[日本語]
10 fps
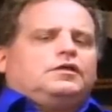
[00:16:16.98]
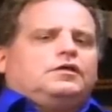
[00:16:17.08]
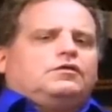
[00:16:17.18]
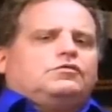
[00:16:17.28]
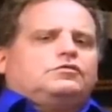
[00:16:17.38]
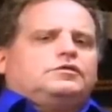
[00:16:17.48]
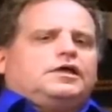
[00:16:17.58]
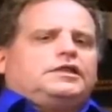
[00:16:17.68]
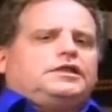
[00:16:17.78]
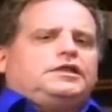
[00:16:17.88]
国
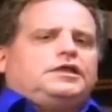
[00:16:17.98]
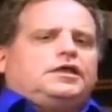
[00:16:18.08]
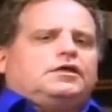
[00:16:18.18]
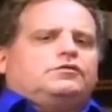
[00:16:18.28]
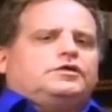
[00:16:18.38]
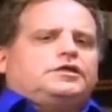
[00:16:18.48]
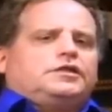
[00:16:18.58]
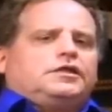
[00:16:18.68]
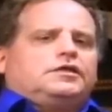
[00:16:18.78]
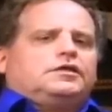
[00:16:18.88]
内で異変が起き
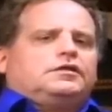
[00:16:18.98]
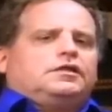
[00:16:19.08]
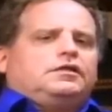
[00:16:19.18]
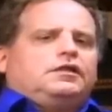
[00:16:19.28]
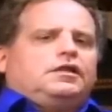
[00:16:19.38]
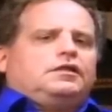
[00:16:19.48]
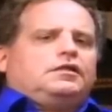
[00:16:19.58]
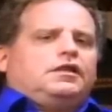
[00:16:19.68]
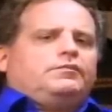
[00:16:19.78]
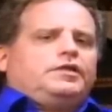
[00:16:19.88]
て、
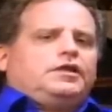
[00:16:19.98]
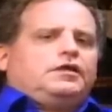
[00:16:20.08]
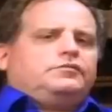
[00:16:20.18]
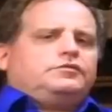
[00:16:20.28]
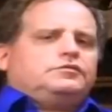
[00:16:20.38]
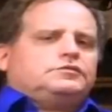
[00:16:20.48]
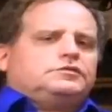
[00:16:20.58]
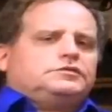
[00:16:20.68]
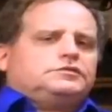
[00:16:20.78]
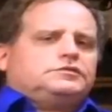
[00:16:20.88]
アメリカも
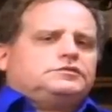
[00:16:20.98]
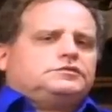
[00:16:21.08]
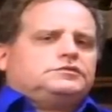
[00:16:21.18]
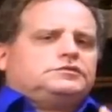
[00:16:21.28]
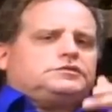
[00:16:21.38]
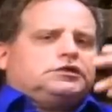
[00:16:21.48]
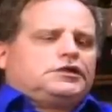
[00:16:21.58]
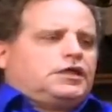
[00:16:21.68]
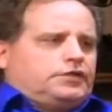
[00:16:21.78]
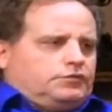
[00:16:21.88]
世
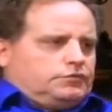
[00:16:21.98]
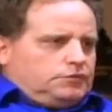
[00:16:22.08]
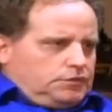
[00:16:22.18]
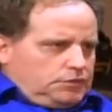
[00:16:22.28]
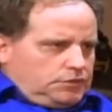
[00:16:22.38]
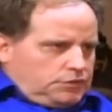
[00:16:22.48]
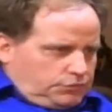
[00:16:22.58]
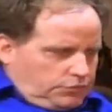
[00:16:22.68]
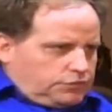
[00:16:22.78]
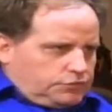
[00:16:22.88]
界の一
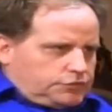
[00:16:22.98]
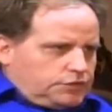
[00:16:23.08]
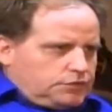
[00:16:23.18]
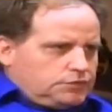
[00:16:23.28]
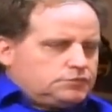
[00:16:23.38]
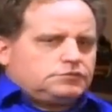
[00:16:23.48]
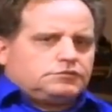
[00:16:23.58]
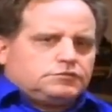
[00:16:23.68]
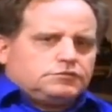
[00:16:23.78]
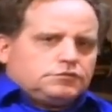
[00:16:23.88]
人として
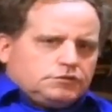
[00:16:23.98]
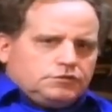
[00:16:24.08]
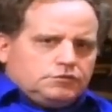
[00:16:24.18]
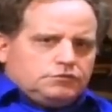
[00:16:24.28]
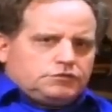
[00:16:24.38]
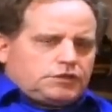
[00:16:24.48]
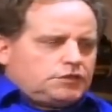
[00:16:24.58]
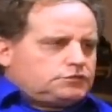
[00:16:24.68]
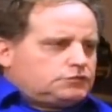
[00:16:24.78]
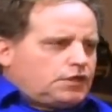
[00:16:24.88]
いう
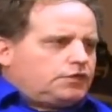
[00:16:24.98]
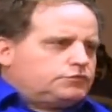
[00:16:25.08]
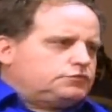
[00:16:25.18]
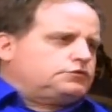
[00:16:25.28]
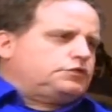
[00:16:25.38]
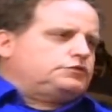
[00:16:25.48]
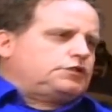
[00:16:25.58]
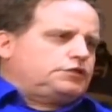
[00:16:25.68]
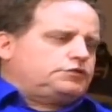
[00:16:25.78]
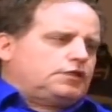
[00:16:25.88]
スタンスを変えようとしている
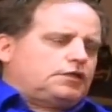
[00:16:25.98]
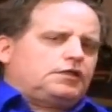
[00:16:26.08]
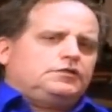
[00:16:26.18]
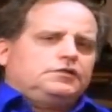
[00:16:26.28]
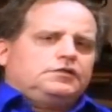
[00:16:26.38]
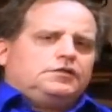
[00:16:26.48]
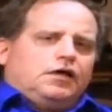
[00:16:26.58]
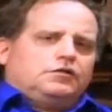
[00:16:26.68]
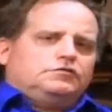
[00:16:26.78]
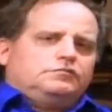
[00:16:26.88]
最中だから、
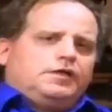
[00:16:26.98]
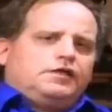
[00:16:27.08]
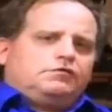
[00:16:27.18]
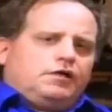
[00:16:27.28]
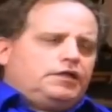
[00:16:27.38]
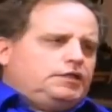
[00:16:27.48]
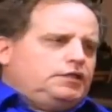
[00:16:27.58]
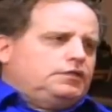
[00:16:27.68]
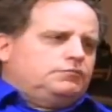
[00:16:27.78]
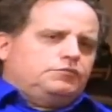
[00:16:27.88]
はい、うまい具合
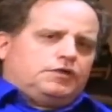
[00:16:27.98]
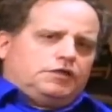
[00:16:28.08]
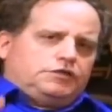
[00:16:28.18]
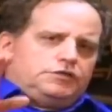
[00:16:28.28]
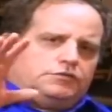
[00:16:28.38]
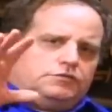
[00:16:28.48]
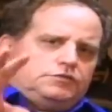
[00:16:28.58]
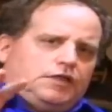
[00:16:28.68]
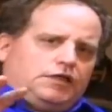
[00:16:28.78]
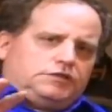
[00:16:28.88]
に昔
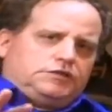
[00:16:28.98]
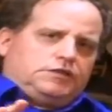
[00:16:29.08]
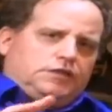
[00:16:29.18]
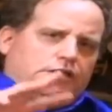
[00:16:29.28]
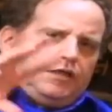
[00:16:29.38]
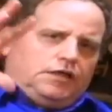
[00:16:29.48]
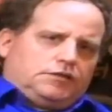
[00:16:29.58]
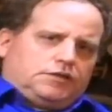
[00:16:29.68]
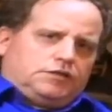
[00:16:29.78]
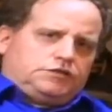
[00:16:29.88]
の体制が
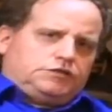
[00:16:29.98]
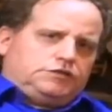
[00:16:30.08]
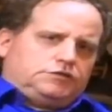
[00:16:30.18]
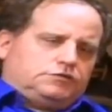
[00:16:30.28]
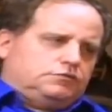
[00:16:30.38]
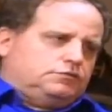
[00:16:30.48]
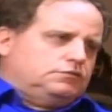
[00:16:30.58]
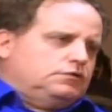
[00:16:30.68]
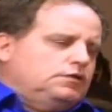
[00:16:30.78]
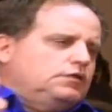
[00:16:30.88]
新しい、そ
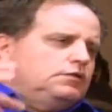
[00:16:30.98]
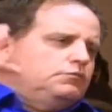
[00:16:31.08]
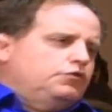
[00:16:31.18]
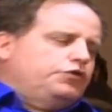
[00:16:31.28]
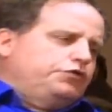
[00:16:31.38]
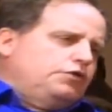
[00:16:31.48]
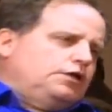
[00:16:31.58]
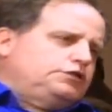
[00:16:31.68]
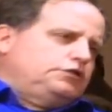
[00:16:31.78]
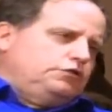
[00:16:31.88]
の僕
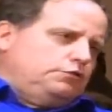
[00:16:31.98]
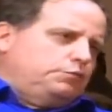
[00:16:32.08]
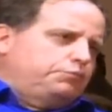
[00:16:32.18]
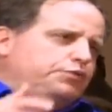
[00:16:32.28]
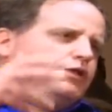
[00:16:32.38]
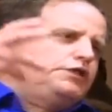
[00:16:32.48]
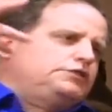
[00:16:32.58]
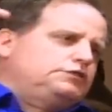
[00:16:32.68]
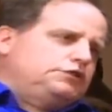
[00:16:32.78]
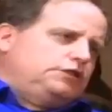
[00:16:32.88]
ユーラシアというよりも
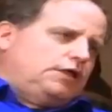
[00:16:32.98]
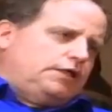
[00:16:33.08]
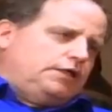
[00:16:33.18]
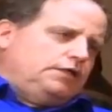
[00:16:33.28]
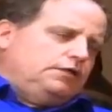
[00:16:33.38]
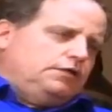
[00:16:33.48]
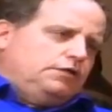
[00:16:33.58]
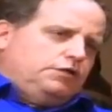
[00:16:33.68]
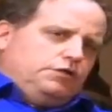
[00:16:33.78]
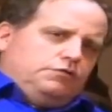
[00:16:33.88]
ブリックス時代ね、
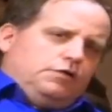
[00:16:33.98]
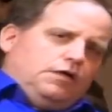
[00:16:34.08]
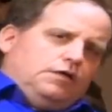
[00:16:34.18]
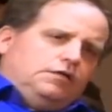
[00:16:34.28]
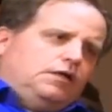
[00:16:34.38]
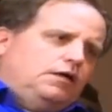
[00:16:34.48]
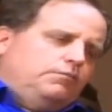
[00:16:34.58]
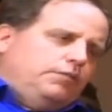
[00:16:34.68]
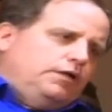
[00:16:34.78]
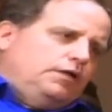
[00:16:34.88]
要は
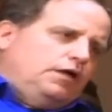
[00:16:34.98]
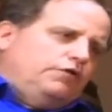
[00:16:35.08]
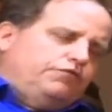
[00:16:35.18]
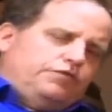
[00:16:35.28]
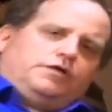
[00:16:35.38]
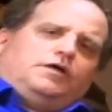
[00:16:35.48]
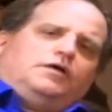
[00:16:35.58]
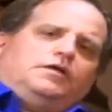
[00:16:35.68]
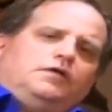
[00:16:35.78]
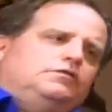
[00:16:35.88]
南米、
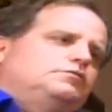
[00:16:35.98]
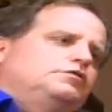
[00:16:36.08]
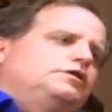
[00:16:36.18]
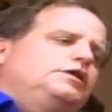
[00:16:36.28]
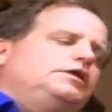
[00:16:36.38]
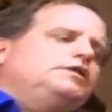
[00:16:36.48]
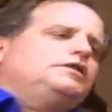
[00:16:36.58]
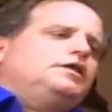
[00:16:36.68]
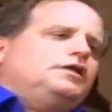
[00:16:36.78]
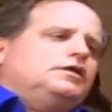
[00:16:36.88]
アフリカなども入れ
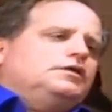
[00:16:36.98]
て